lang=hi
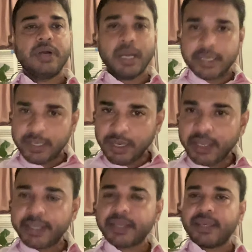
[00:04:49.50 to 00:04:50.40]
अकेला
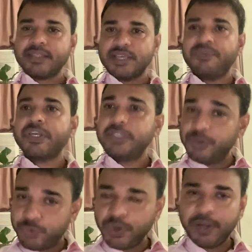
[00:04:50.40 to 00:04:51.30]
एक ऐसा व्यक्ति
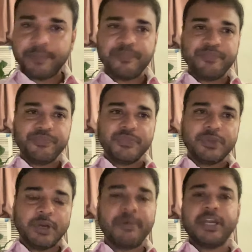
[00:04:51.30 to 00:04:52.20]
हुआ
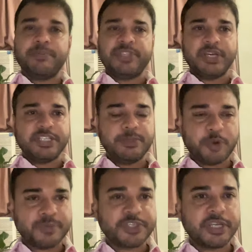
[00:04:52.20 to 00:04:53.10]
हमारे पिताजी
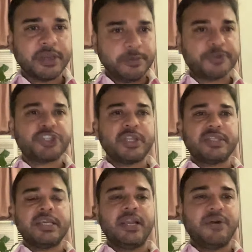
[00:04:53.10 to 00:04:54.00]
प्रोफेसर के वी प्रसाद
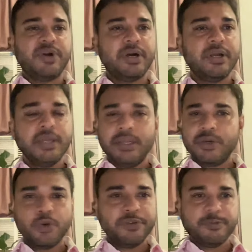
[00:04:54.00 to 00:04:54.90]
के अलावा
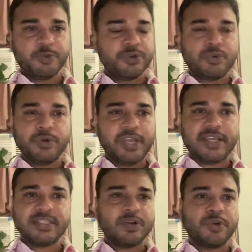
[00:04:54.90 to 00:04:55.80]
गोविंदपुर को
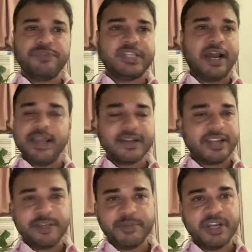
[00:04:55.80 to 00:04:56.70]
ऐसा कोई विधायक
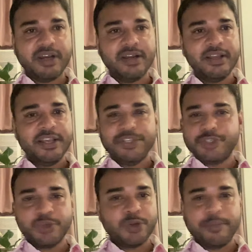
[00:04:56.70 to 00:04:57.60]
नहीं मिला
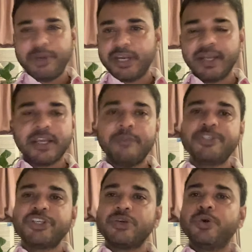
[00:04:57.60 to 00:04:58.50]
जिन्होंने बगैर
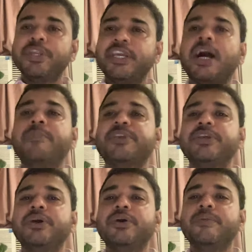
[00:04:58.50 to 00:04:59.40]
कमीशन खोरी काम
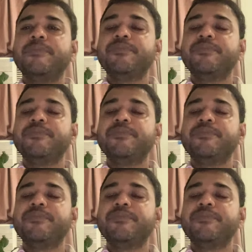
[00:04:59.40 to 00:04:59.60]
किया हो